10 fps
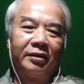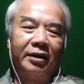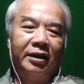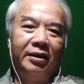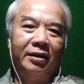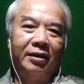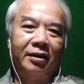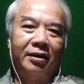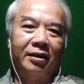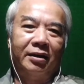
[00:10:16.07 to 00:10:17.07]
đi
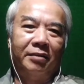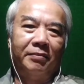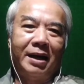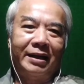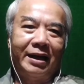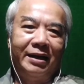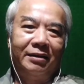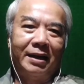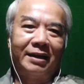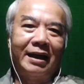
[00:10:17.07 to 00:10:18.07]
nè ba
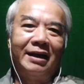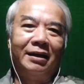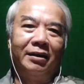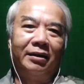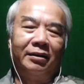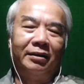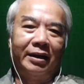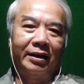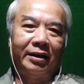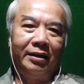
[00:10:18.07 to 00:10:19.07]
tháng 3 tháng là
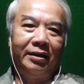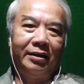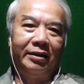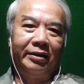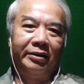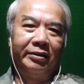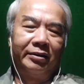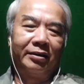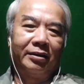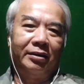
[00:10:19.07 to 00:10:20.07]
là cái
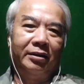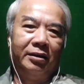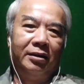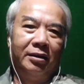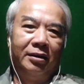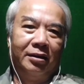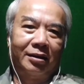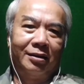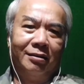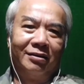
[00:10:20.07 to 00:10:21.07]
cái
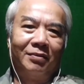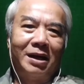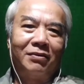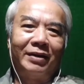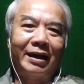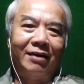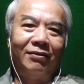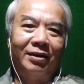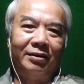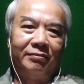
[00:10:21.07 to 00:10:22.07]
cái đường trong máu nó
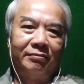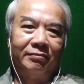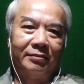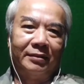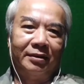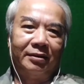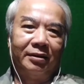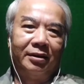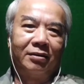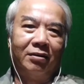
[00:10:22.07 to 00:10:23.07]
cao á
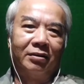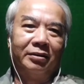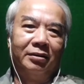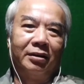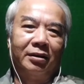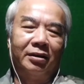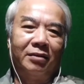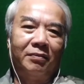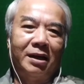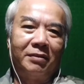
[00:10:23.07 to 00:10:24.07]
chứ còn đường giờ
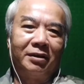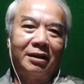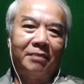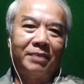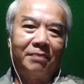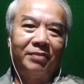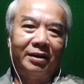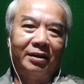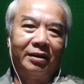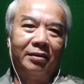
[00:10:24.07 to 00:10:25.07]
trong máu mà nó thấp thấp
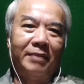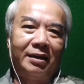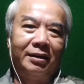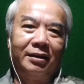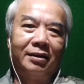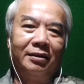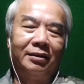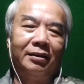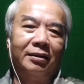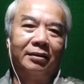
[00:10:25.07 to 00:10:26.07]
là giờ bạn đi
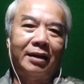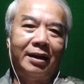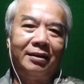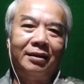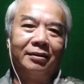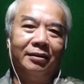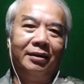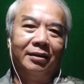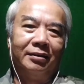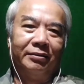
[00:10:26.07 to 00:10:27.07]
chừng tháng tháng rưỡi
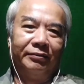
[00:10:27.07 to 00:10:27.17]
à.